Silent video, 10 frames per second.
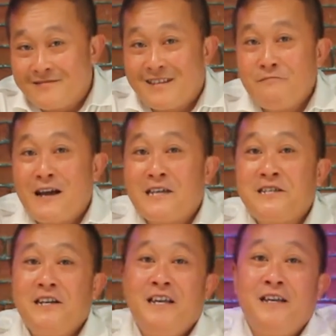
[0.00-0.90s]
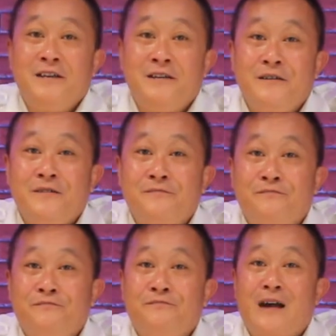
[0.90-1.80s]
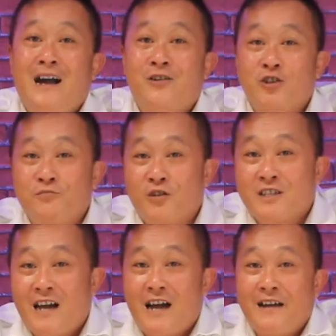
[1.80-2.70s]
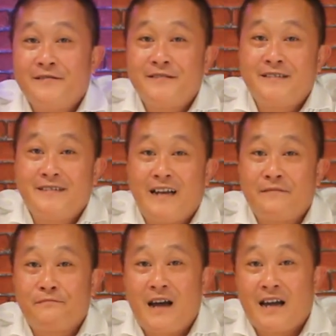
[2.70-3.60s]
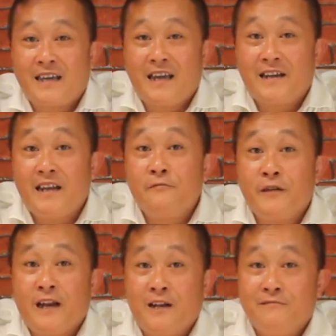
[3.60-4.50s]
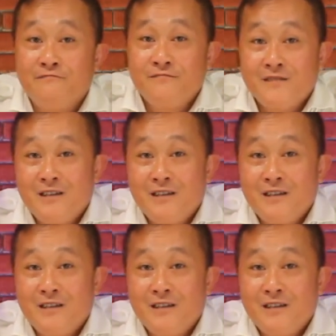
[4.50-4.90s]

Terima kasih nih Pak Agus Moska dan Pak Akian Infil.